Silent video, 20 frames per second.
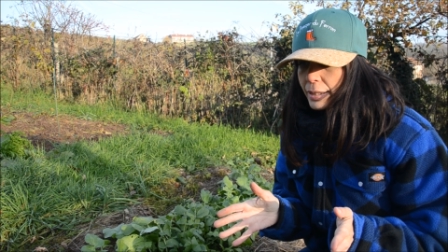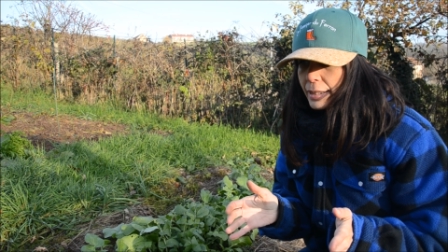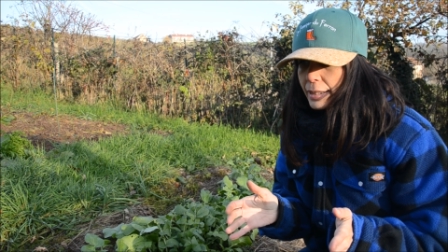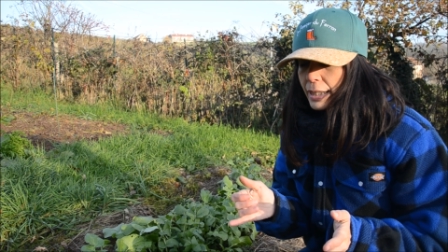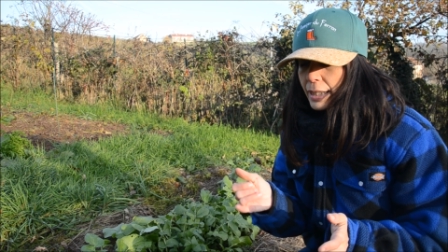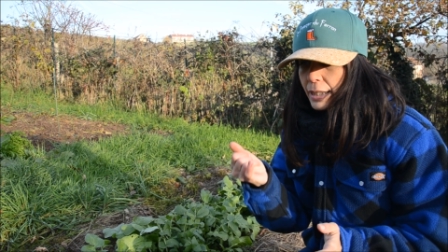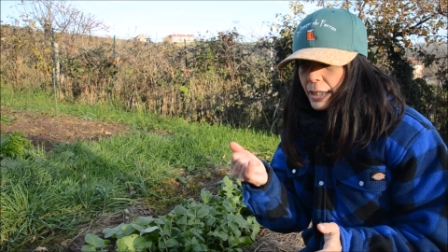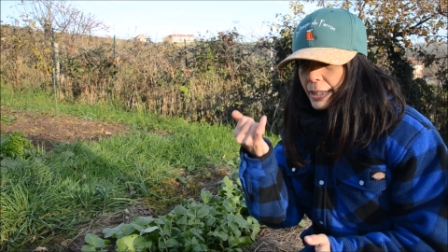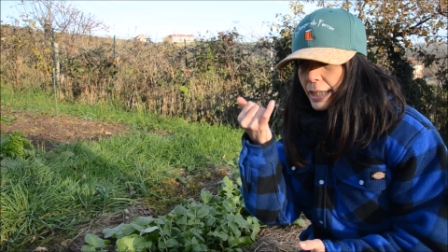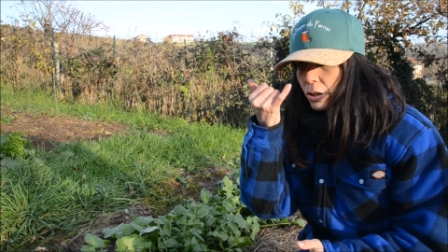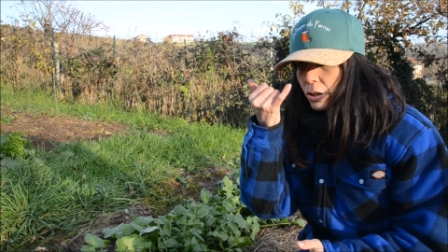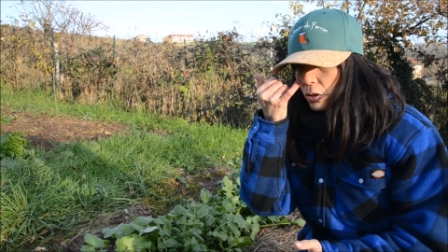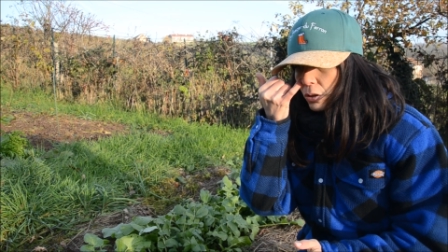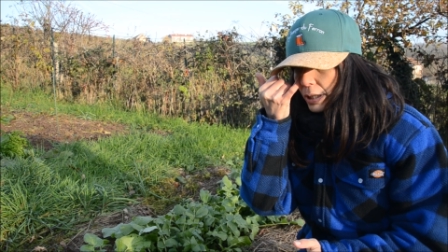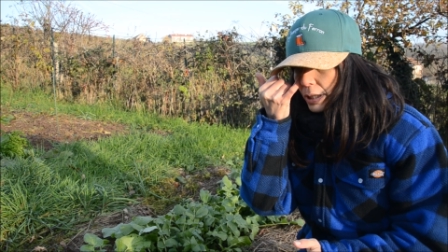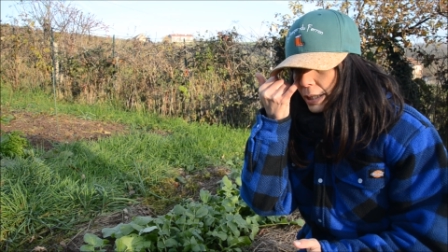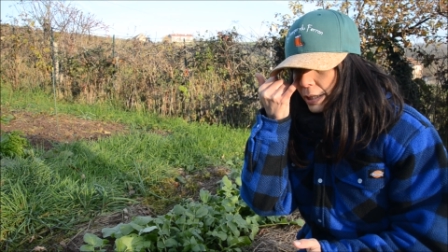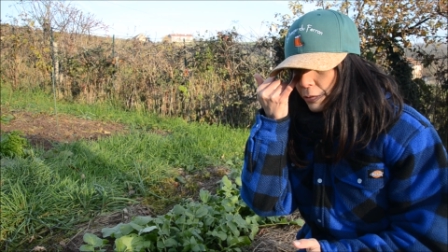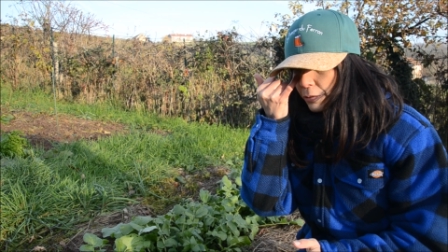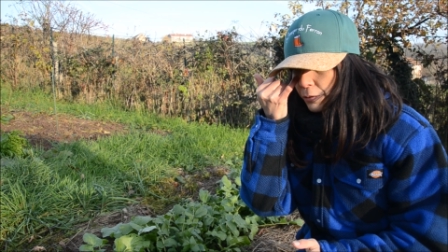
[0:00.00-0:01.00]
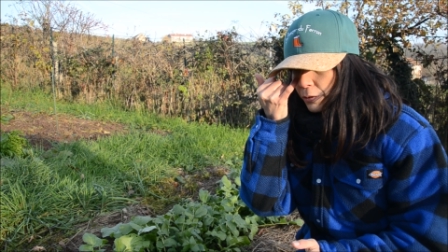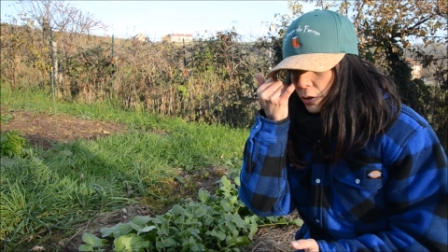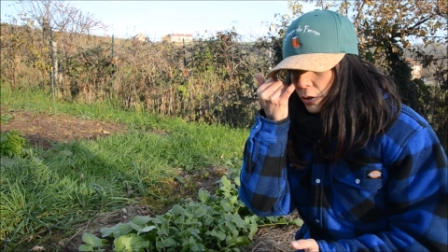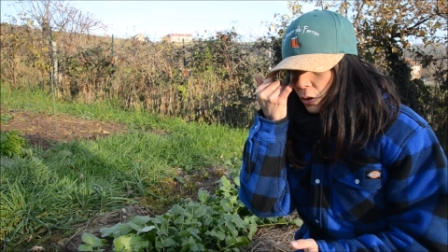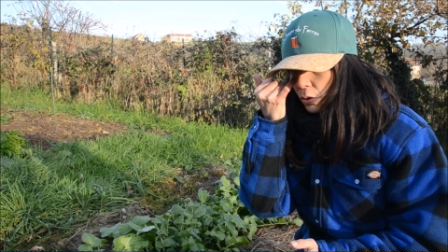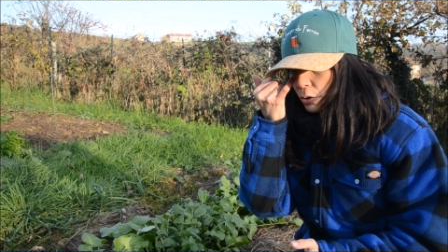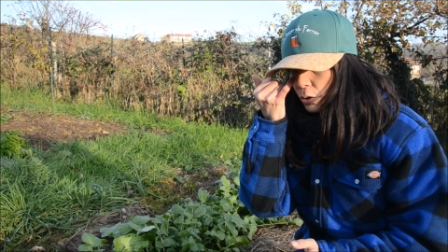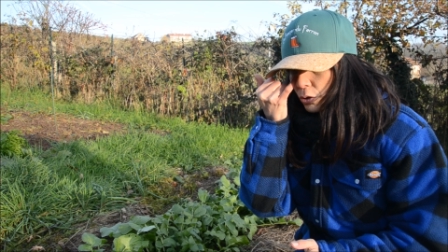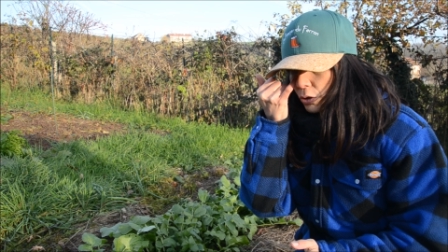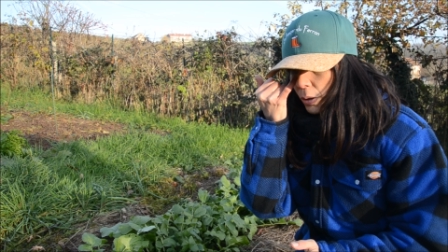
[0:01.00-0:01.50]
des hiéroglyphes
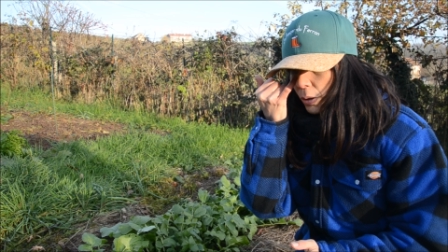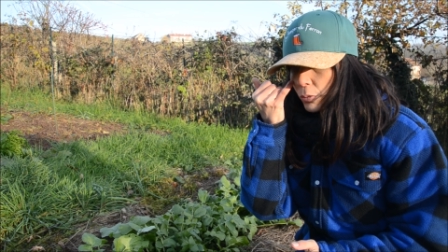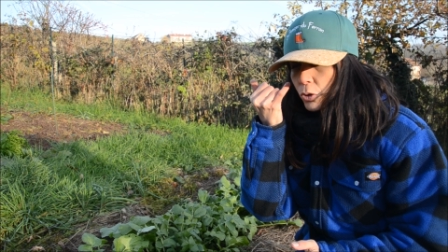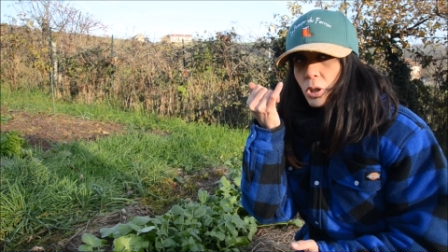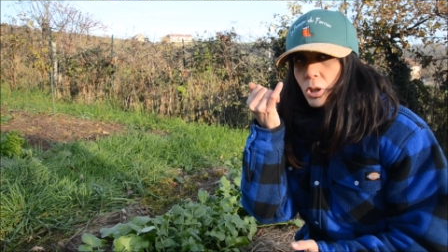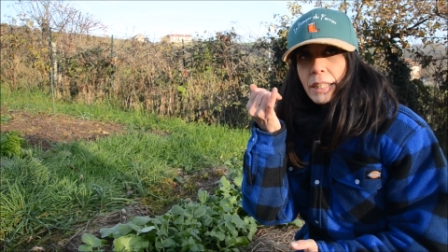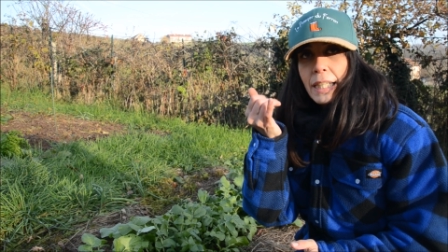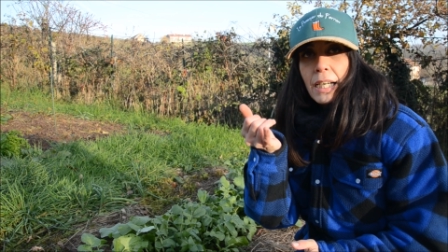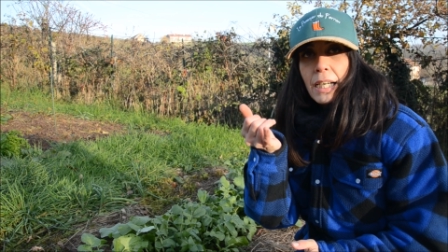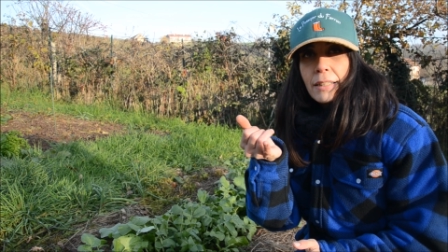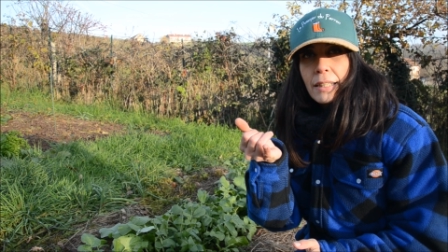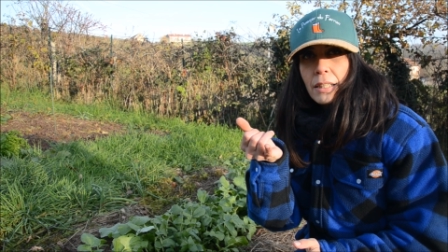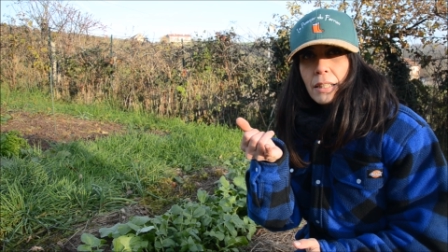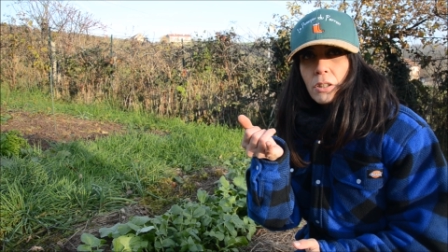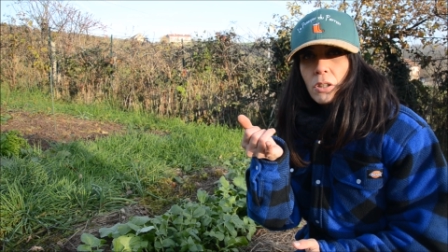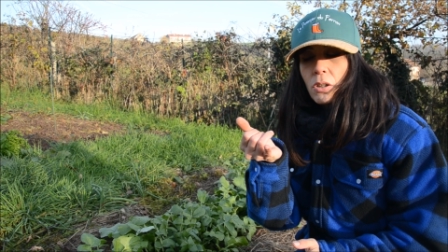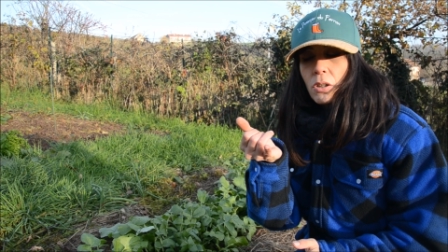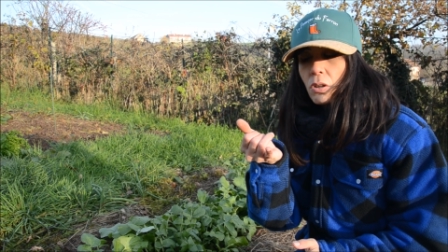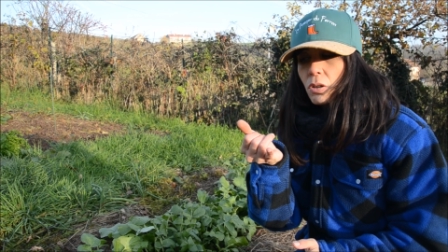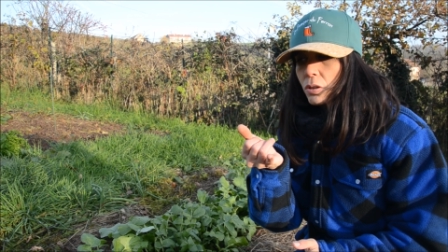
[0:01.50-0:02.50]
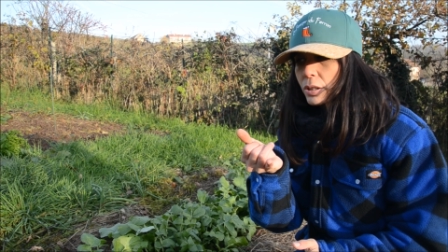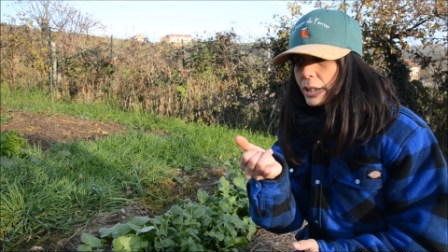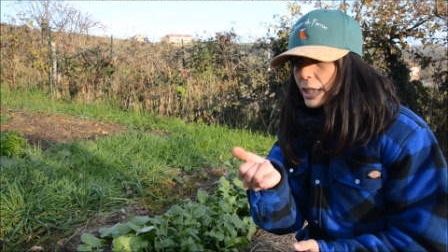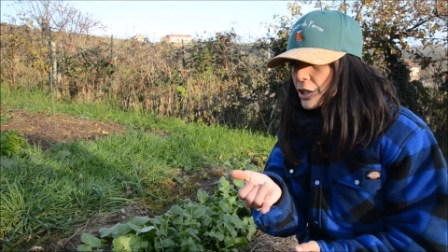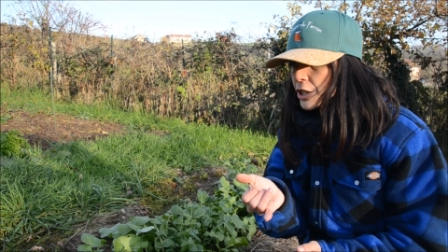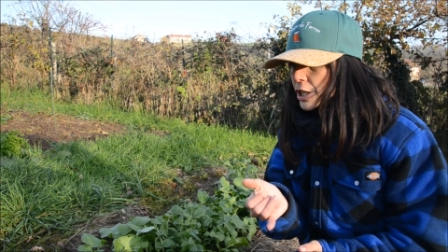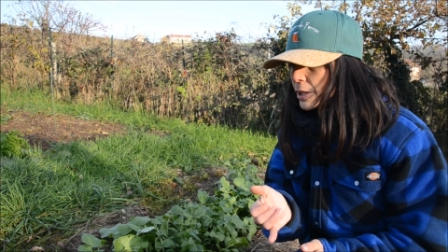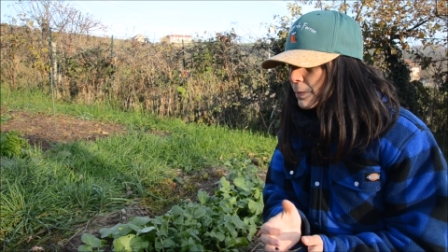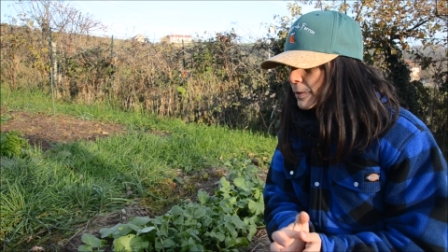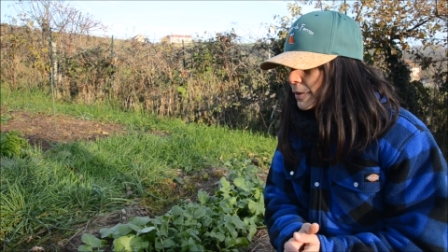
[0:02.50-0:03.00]
dans le temple de Karnak en
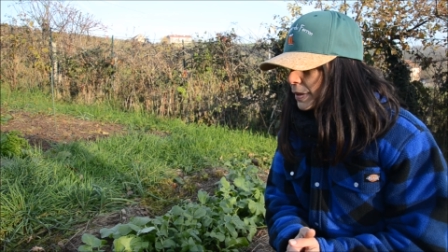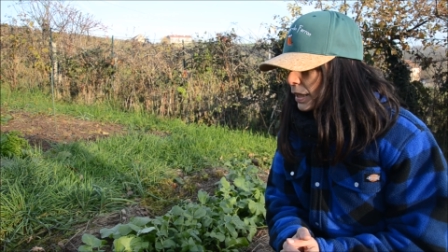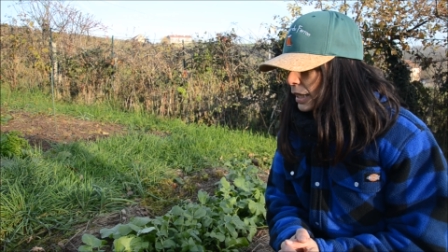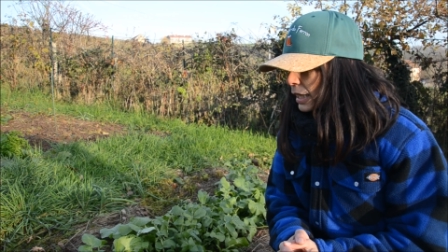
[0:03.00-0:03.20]
Égypte